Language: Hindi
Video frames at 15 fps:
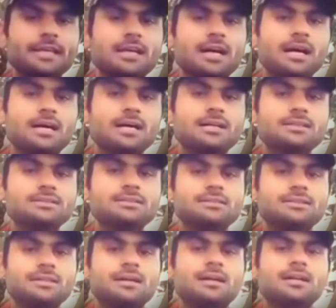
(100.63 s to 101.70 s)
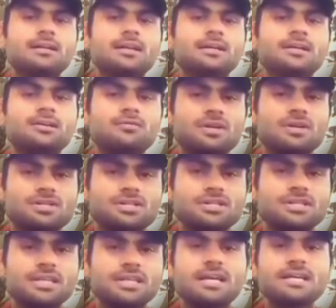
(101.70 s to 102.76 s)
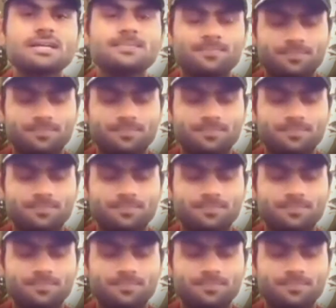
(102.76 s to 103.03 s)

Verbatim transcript: देखा अल्लाह ने क्वेश्चन किया है